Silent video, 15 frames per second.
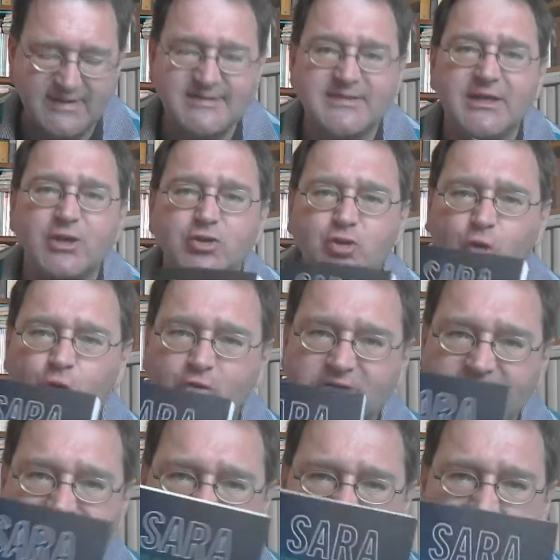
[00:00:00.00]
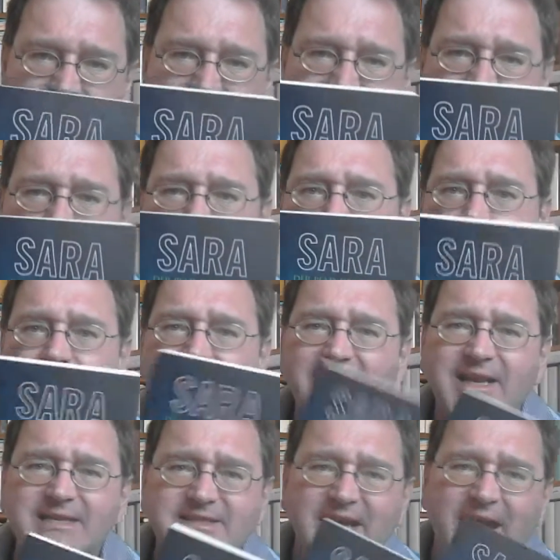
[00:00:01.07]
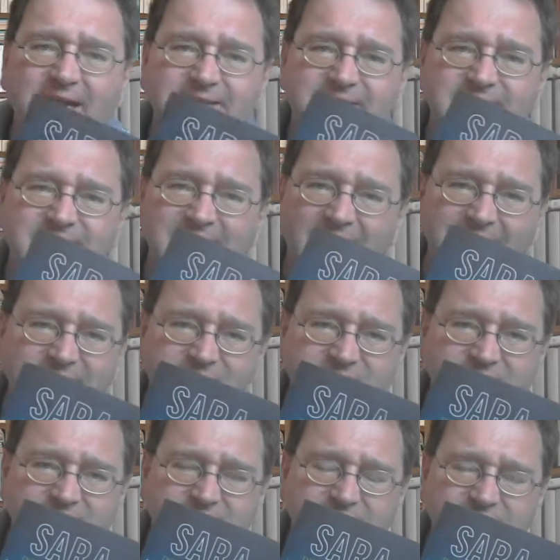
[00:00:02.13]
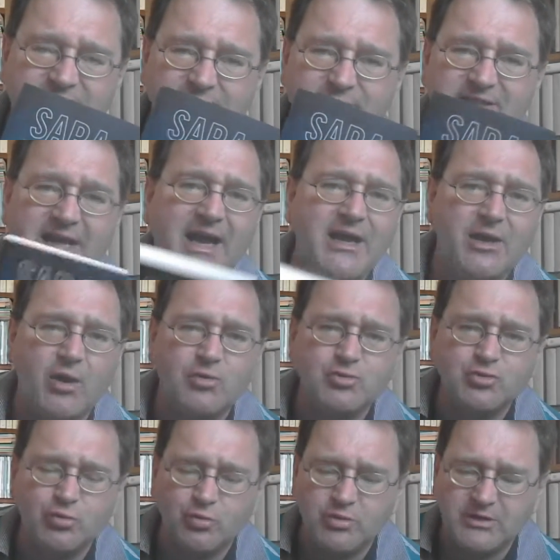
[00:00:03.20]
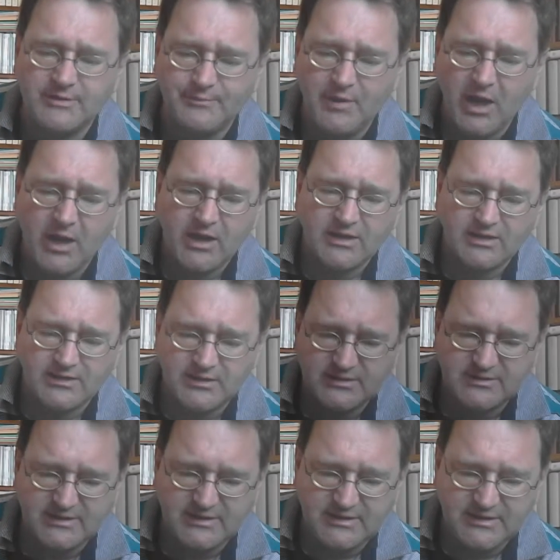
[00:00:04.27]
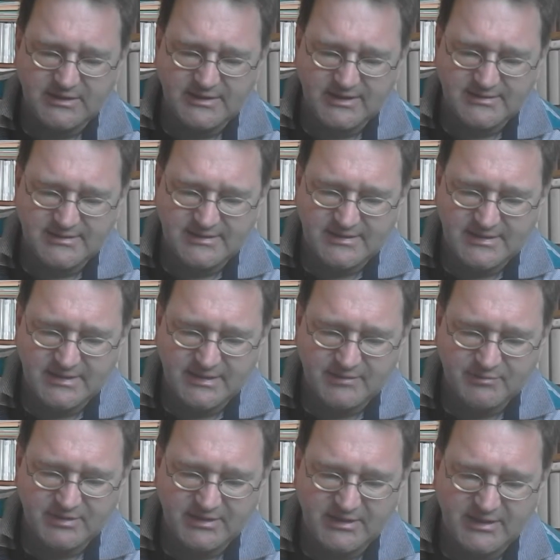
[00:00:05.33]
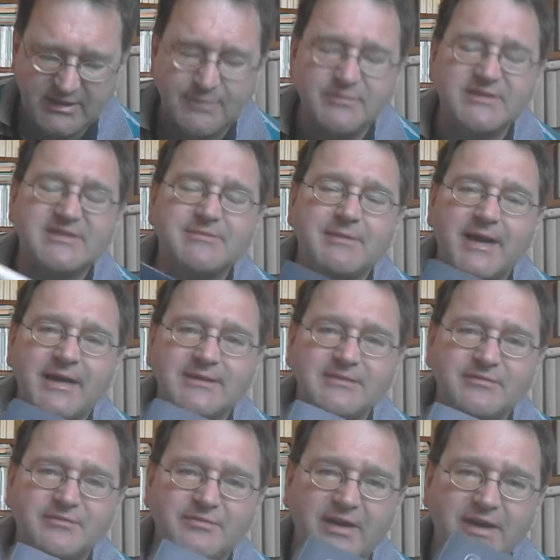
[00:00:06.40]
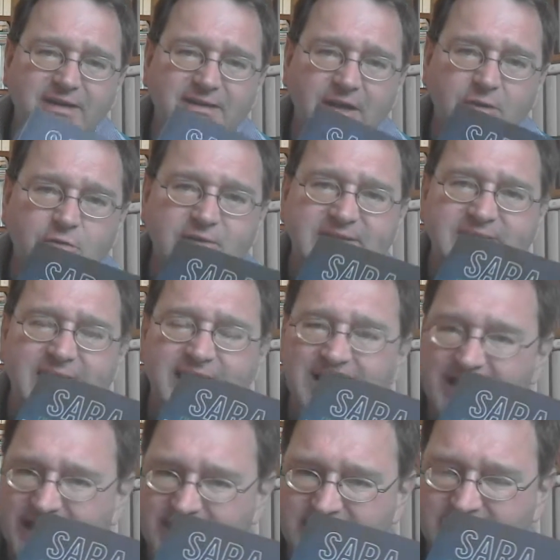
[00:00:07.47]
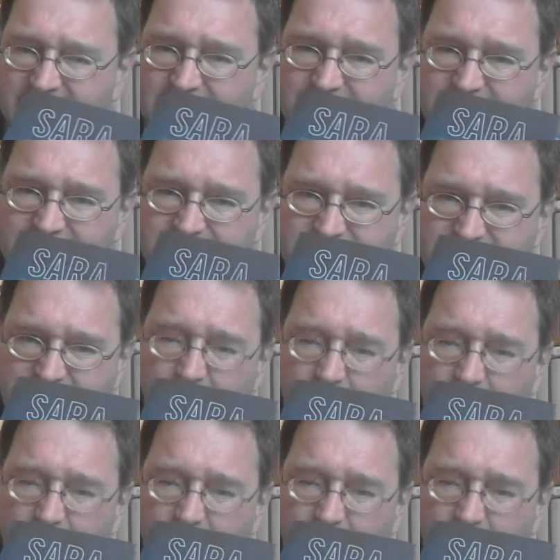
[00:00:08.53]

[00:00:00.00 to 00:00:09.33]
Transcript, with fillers: des Todes. Sarah Blaudel ist eine dänische Kriminalautorin, äh, die jetzt hier mit ihrem zweiten Fall der Luisa Rick in die